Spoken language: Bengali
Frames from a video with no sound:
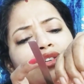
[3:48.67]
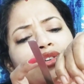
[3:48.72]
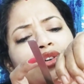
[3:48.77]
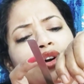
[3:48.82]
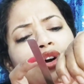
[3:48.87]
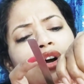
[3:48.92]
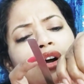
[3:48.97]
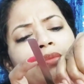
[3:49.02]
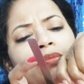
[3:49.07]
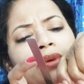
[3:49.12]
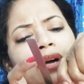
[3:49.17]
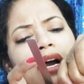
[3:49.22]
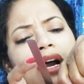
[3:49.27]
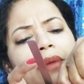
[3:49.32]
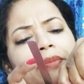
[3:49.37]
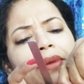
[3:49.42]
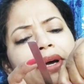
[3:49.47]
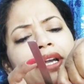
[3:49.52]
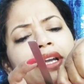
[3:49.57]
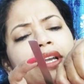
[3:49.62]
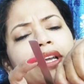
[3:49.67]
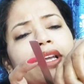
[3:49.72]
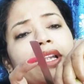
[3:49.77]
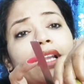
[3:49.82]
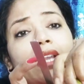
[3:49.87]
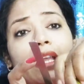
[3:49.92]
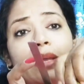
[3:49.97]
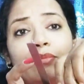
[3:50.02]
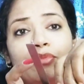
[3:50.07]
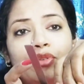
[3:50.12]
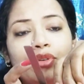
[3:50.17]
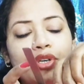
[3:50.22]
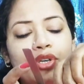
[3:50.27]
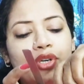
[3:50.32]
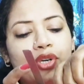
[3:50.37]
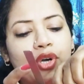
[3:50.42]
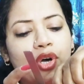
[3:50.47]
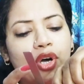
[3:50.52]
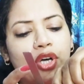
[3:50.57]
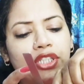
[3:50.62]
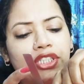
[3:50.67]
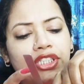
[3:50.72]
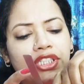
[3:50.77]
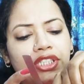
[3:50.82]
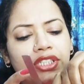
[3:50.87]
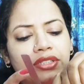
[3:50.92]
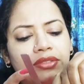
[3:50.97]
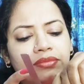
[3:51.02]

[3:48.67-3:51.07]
ড্রপ আমার লেবুর রস